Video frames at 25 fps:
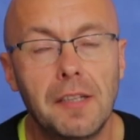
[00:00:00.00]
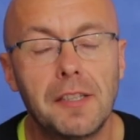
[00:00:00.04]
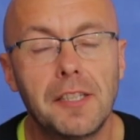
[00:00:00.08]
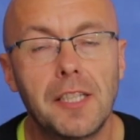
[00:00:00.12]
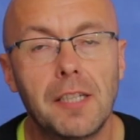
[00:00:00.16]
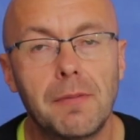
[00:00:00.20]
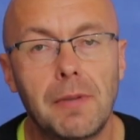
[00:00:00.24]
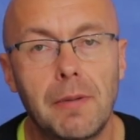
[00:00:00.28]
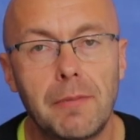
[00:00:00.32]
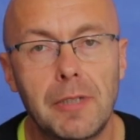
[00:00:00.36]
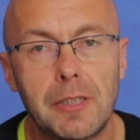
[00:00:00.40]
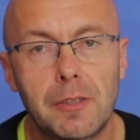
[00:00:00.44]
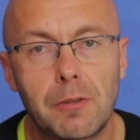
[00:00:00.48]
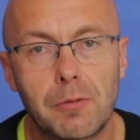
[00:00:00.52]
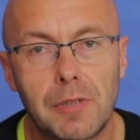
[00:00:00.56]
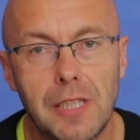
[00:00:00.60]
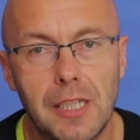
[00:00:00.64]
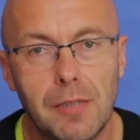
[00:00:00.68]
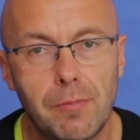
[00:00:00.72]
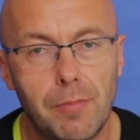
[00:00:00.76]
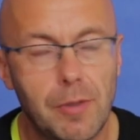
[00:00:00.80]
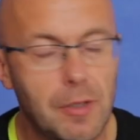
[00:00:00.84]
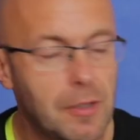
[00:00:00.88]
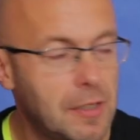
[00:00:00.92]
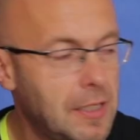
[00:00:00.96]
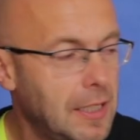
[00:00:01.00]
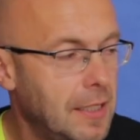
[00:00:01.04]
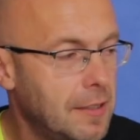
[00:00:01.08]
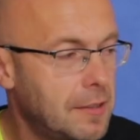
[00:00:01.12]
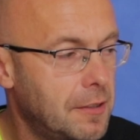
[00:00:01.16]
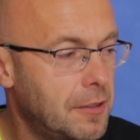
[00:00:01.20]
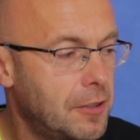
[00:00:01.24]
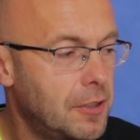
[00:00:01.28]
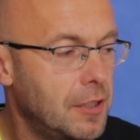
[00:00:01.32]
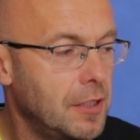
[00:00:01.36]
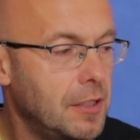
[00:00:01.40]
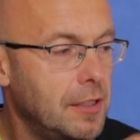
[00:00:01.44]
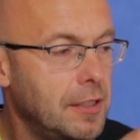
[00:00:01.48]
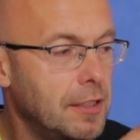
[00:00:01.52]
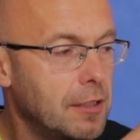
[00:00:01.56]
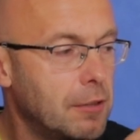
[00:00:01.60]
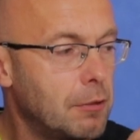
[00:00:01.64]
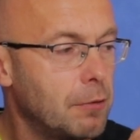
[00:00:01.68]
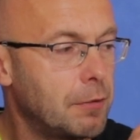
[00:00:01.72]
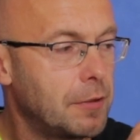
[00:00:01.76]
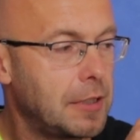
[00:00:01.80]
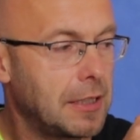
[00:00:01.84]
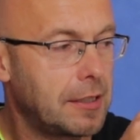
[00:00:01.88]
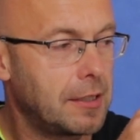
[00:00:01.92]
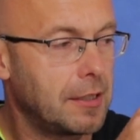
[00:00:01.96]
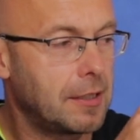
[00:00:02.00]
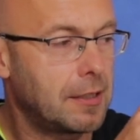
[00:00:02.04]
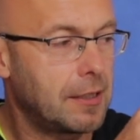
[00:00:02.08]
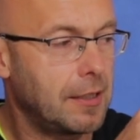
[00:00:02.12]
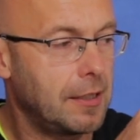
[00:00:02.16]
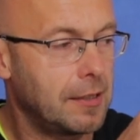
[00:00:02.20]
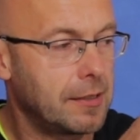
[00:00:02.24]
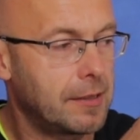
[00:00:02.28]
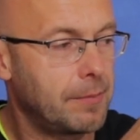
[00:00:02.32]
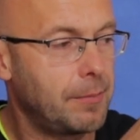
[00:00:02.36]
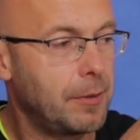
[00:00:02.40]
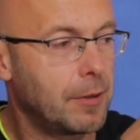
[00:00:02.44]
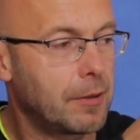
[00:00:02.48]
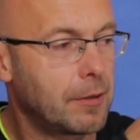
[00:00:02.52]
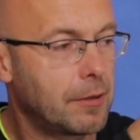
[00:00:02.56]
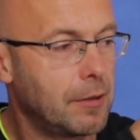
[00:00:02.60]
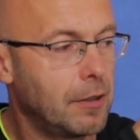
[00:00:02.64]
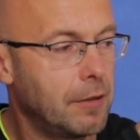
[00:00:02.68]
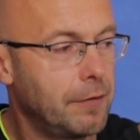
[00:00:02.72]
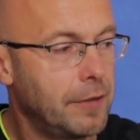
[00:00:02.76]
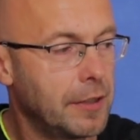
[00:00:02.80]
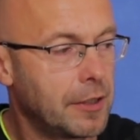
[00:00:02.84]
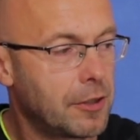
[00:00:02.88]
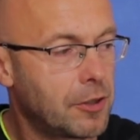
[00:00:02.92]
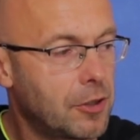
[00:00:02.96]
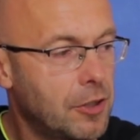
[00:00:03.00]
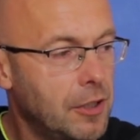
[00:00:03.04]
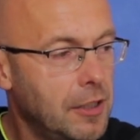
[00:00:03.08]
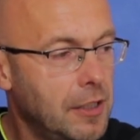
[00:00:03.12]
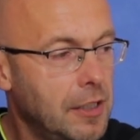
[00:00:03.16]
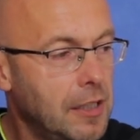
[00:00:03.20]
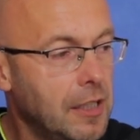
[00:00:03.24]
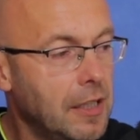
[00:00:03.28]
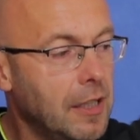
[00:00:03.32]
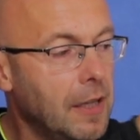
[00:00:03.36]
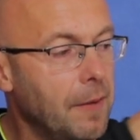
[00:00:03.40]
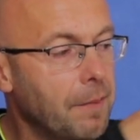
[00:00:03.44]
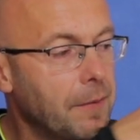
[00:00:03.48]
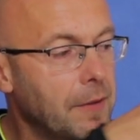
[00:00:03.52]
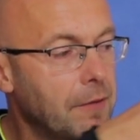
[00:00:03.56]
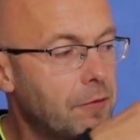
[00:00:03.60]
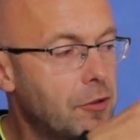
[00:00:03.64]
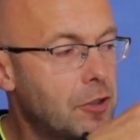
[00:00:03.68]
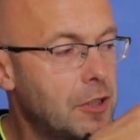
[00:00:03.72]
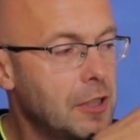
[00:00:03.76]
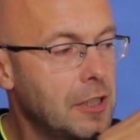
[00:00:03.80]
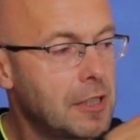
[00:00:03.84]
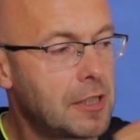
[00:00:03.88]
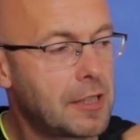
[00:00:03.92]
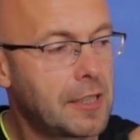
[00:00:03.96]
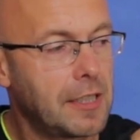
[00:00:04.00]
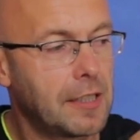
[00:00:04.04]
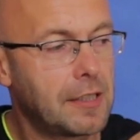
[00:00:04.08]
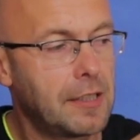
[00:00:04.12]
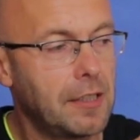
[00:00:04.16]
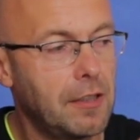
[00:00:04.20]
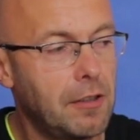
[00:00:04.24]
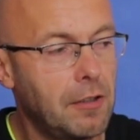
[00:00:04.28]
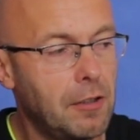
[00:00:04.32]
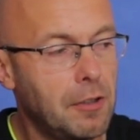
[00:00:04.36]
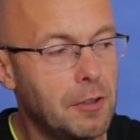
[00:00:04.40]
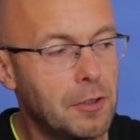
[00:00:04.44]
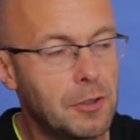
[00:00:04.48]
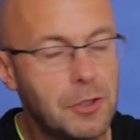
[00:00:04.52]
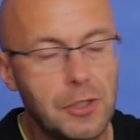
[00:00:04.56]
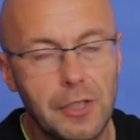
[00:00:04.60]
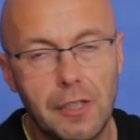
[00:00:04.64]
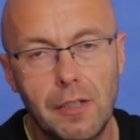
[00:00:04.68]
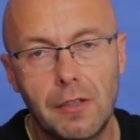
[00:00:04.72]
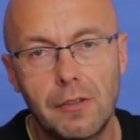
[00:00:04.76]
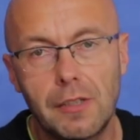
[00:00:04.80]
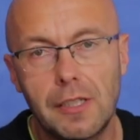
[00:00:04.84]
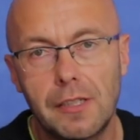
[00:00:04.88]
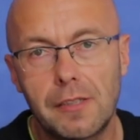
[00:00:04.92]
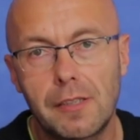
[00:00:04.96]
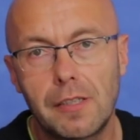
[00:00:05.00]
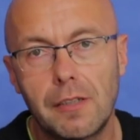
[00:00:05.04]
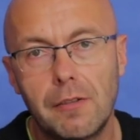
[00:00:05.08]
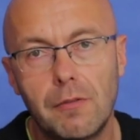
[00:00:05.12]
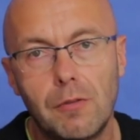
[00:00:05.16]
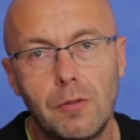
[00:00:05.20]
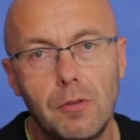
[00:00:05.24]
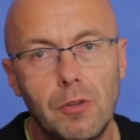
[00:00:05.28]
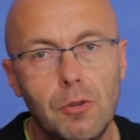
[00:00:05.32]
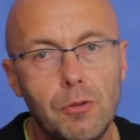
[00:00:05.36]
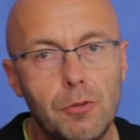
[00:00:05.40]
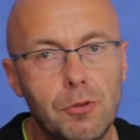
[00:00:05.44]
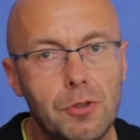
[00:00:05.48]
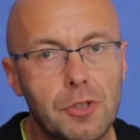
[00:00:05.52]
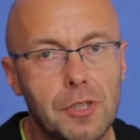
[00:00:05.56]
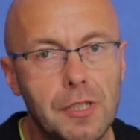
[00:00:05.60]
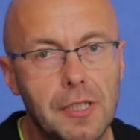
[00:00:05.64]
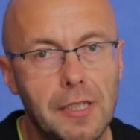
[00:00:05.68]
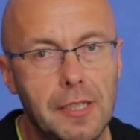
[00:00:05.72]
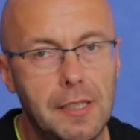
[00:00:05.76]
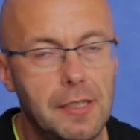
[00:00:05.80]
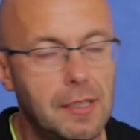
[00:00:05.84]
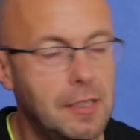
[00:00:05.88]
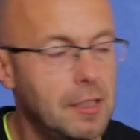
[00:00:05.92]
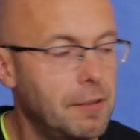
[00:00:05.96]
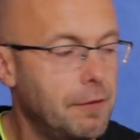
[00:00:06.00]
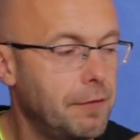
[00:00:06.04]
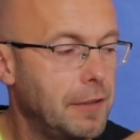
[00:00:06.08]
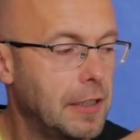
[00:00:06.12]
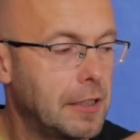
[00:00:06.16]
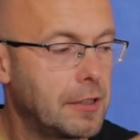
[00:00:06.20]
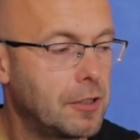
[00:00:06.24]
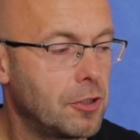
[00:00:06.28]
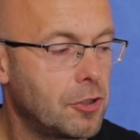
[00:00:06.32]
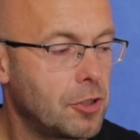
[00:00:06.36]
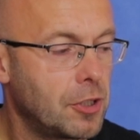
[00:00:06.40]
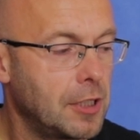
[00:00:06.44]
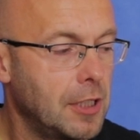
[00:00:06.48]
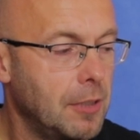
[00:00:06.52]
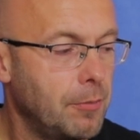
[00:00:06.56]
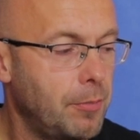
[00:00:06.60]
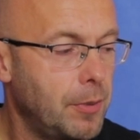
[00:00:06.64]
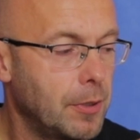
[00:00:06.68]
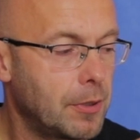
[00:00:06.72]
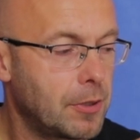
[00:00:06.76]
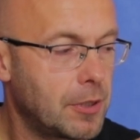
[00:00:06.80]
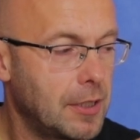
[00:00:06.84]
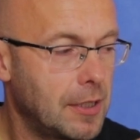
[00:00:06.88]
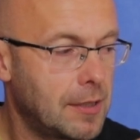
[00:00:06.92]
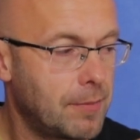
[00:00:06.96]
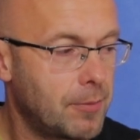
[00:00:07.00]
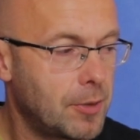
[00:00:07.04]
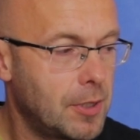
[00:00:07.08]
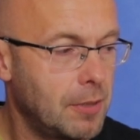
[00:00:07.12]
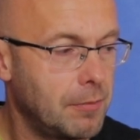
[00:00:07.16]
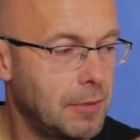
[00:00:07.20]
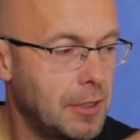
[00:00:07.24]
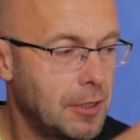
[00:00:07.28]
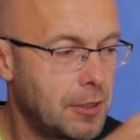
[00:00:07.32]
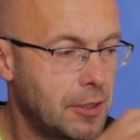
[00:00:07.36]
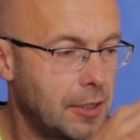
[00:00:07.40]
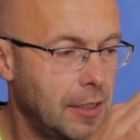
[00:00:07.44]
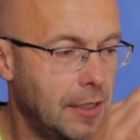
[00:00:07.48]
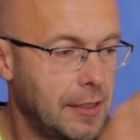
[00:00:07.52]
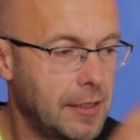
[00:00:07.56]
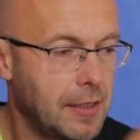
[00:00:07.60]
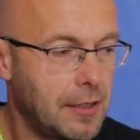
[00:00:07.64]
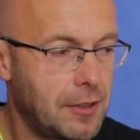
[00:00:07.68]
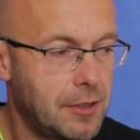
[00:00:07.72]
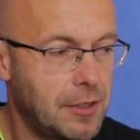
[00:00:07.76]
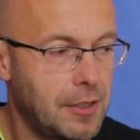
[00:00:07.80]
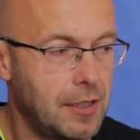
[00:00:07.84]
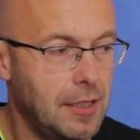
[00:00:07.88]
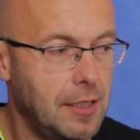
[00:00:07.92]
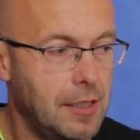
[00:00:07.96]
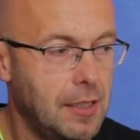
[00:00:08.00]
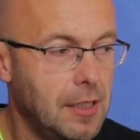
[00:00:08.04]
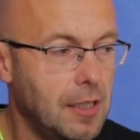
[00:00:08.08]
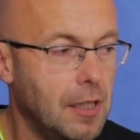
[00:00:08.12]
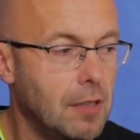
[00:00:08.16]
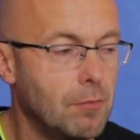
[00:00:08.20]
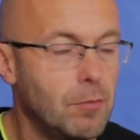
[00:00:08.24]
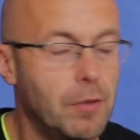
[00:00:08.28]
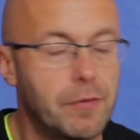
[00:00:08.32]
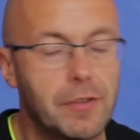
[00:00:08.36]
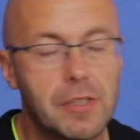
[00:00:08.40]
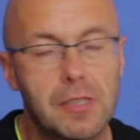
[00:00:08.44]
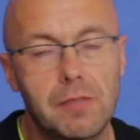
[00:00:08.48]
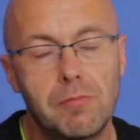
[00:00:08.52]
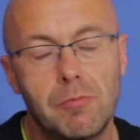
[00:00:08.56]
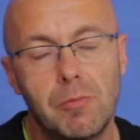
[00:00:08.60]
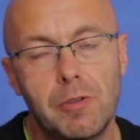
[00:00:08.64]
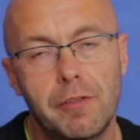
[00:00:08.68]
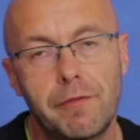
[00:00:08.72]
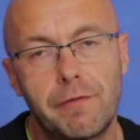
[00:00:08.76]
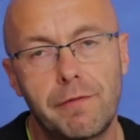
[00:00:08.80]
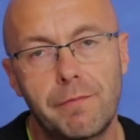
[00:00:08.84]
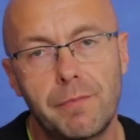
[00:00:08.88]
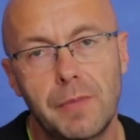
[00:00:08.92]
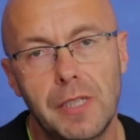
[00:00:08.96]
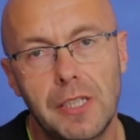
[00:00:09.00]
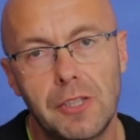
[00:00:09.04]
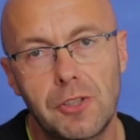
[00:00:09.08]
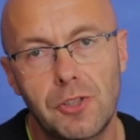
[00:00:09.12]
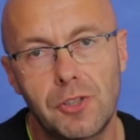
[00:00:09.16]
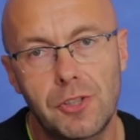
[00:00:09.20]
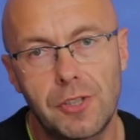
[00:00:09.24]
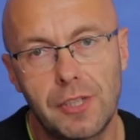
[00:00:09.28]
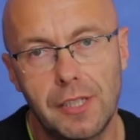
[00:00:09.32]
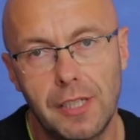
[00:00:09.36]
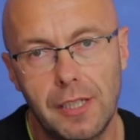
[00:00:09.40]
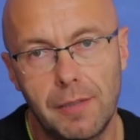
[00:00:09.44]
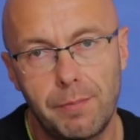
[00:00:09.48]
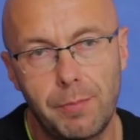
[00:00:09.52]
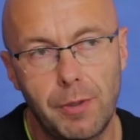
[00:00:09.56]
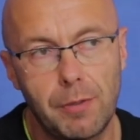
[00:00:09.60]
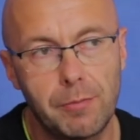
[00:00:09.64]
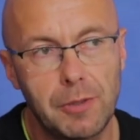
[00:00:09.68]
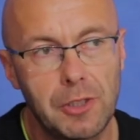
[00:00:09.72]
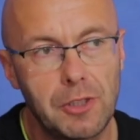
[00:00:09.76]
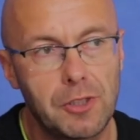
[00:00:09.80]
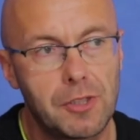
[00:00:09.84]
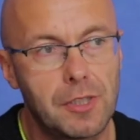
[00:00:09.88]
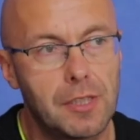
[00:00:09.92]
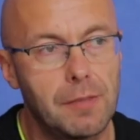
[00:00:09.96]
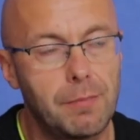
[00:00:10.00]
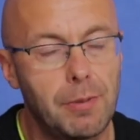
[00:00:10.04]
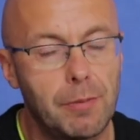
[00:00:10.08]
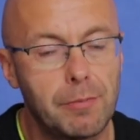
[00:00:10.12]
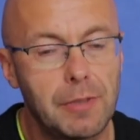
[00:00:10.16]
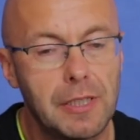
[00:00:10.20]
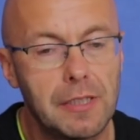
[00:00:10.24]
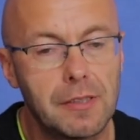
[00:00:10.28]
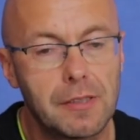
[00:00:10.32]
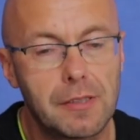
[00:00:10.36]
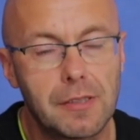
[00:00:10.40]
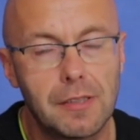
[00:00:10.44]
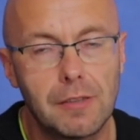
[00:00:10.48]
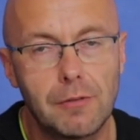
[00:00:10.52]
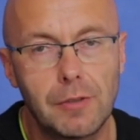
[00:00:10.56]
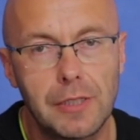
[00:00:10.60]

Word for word: nie mamy tutaj blokad silników takich transportowych, czyli wszystkie te osie, one są luźne i faktycznie podczas przemieszczania się, powiedzmy w mieście, po mieście, pomiędzy